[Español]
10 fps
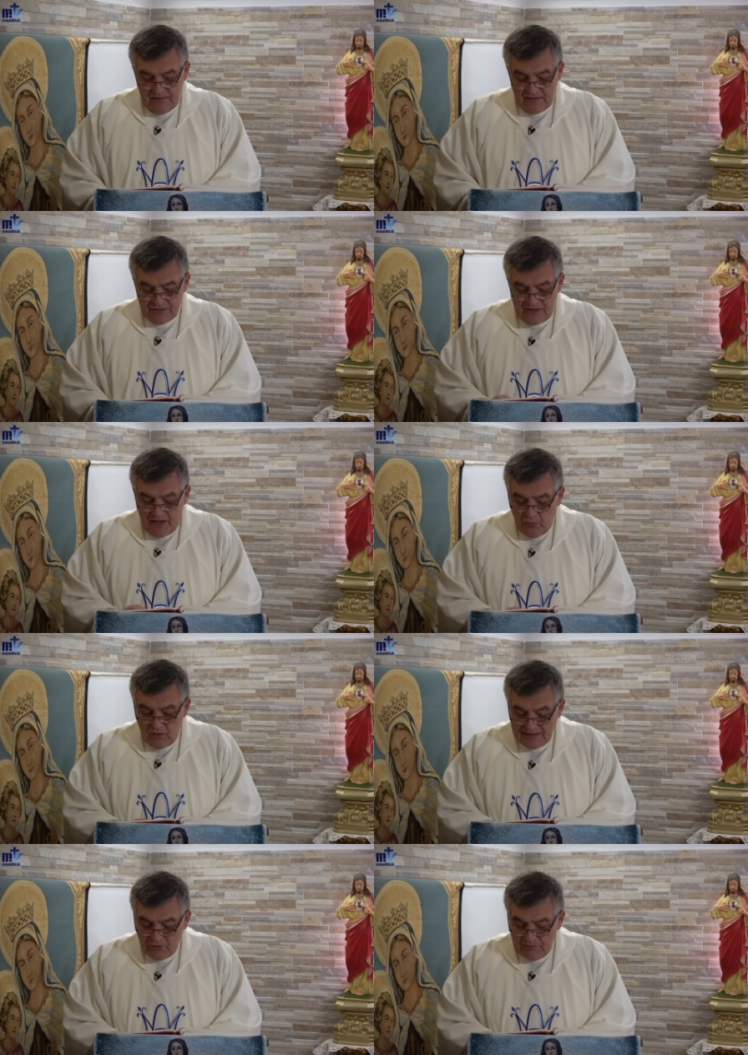Si han
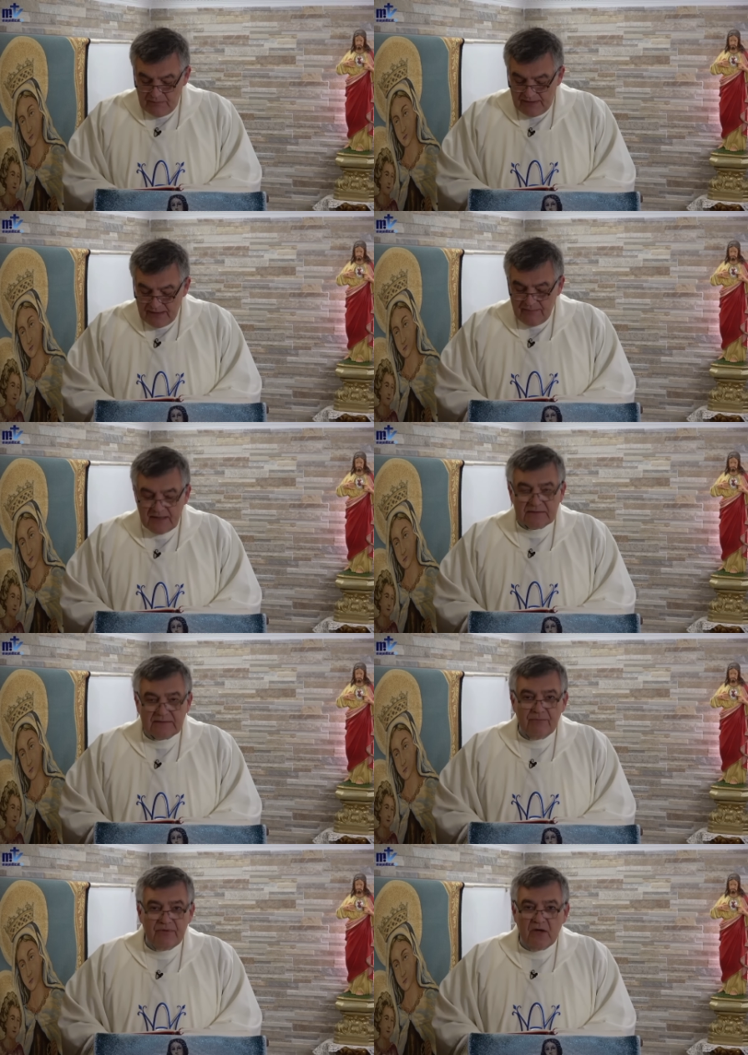guardado mi palabra,
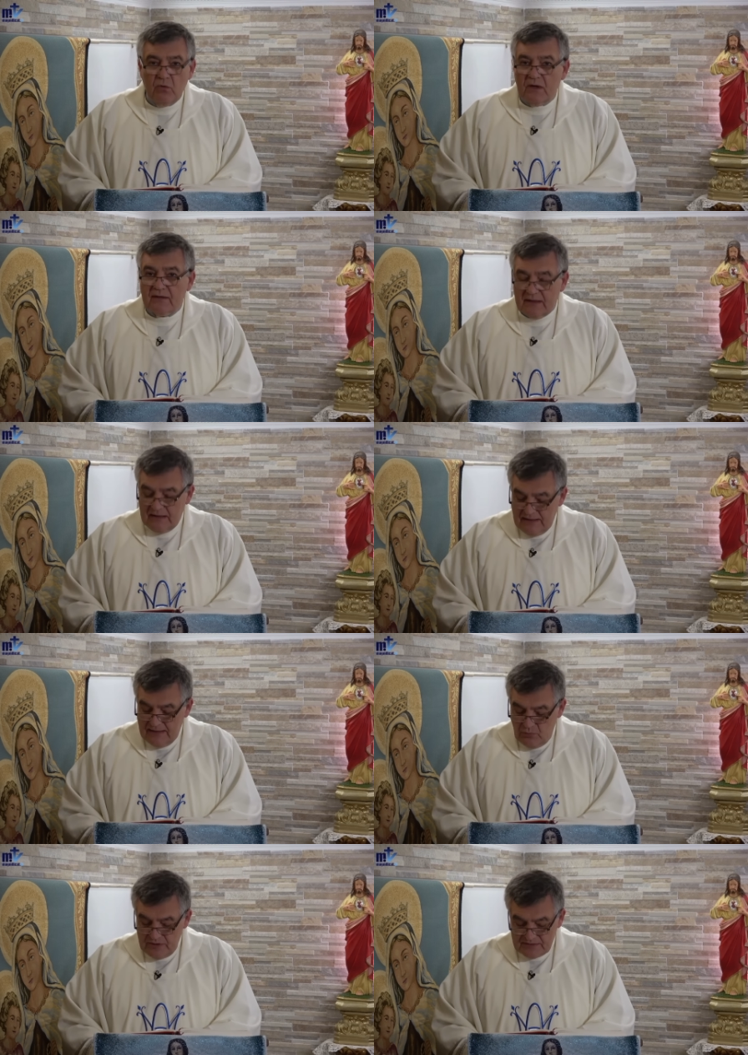también guardarán la
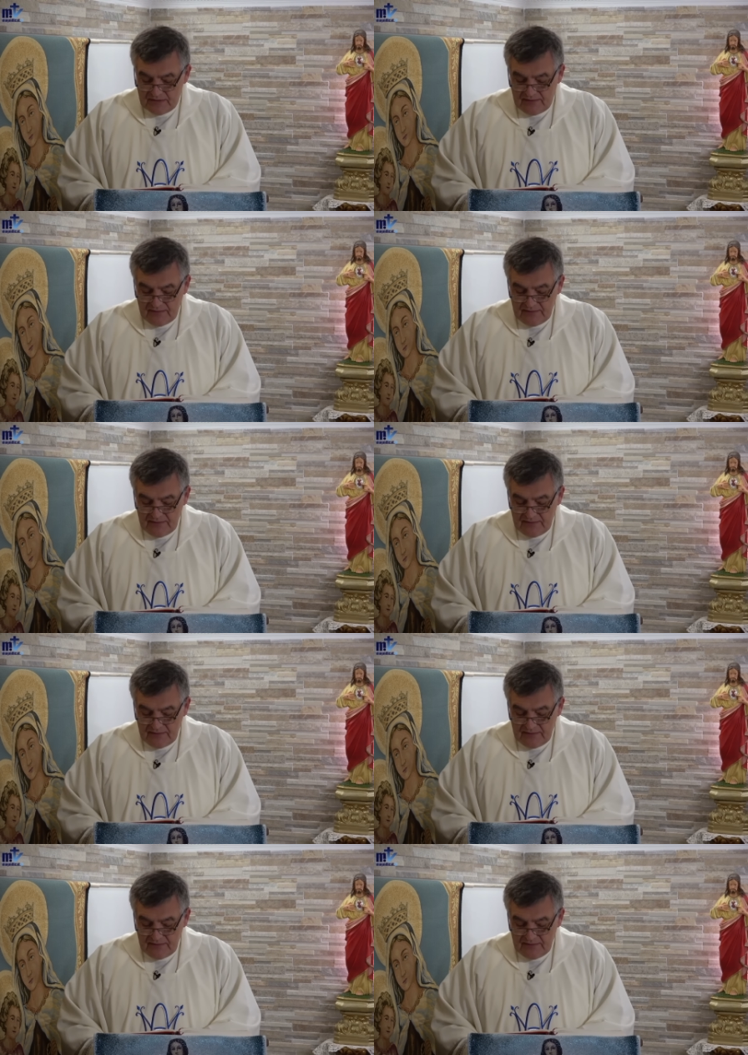vuestra.